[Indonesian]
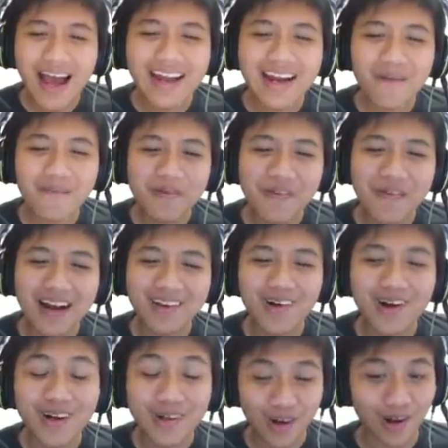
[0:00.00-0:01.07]
menghadapi
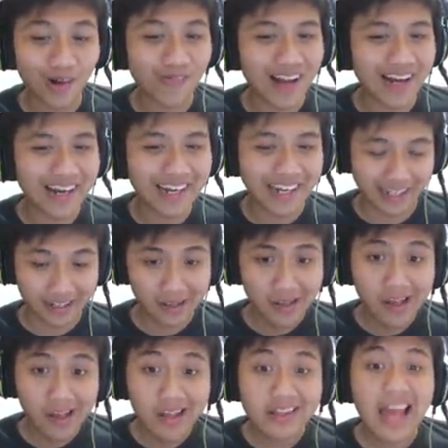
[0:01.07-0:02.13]
parkour normal ini.
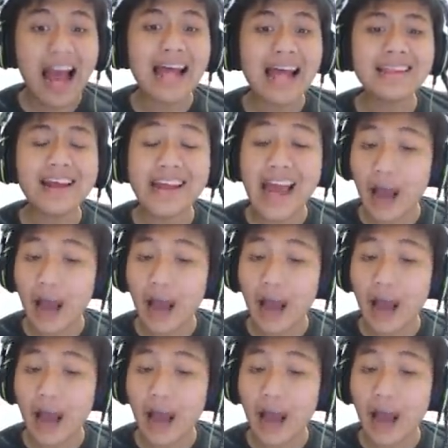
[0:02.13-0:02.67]
Jangan